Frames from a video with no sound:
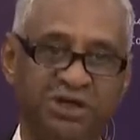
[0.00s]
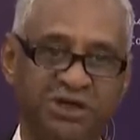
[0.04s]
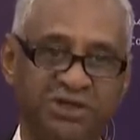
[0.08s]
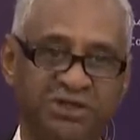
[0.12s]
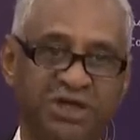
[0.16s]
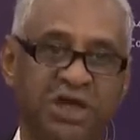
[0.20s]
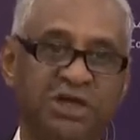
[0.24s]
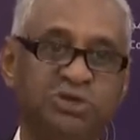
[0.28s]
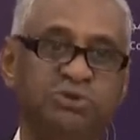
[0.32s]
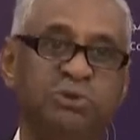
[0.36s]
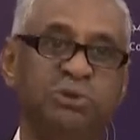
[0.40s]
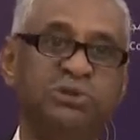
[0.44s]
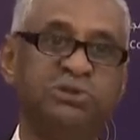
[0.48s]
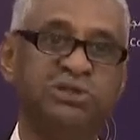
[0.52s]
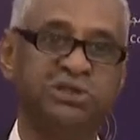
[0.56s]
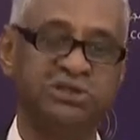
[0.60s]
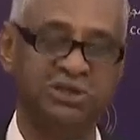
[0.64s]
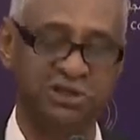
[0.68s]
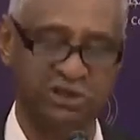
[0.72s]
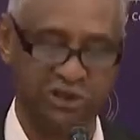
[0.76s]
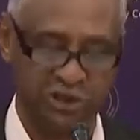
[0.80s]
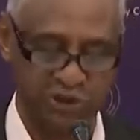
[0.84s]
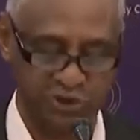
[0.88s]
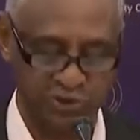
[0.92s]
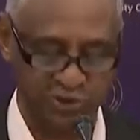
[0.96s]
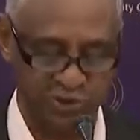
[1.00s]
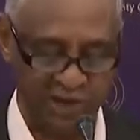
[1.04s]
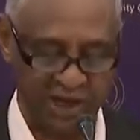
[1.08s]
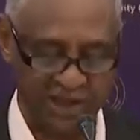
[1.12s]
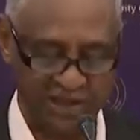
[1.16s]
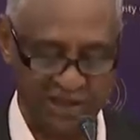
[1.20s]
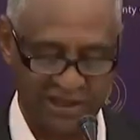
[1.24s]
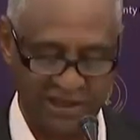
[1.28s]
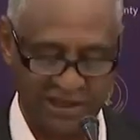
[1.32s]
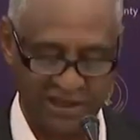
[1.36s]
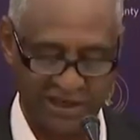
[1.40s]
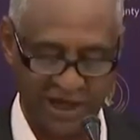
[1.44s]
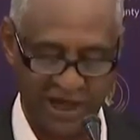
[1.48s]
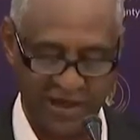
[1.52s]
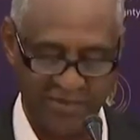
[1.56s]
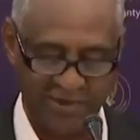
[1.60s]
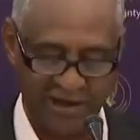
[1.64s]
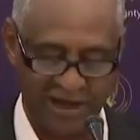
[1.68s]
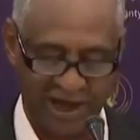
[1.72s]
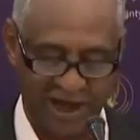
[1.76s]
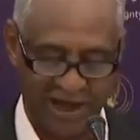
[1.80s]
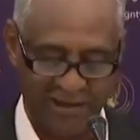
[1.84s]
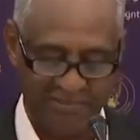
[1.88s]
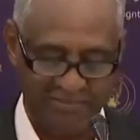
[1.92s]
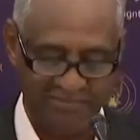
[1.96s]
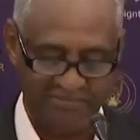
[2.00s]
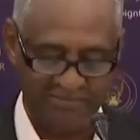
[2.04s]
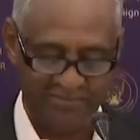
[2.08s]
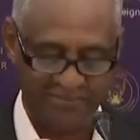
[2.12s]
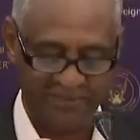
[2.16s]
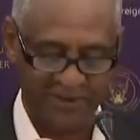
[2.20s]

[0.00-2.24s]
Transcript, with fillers: وإعطاء سلطة التسويات للنائب العام